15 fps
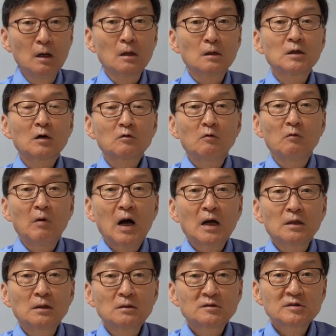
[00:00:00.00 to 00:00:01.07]
그랬고
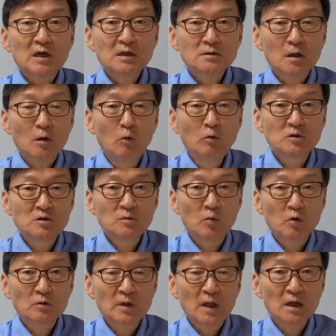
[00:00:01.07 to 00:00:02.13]
왕위를 찾으러 올지
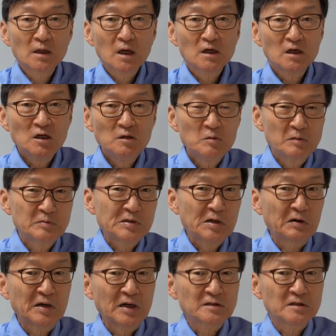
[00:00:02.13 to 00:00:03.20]
모른다는 게 끊임없이
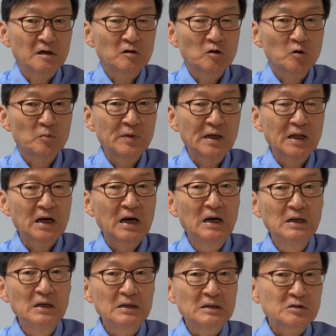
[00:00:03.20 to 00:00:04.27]
영락제를 괴롭히니까
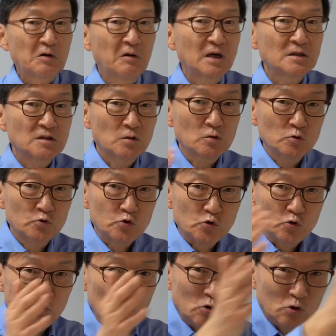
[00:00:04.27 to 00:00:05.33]
정화제독을 쭉
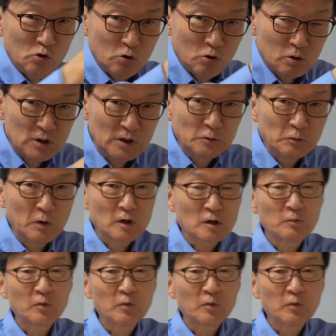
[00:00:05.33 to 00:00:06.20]
인동으로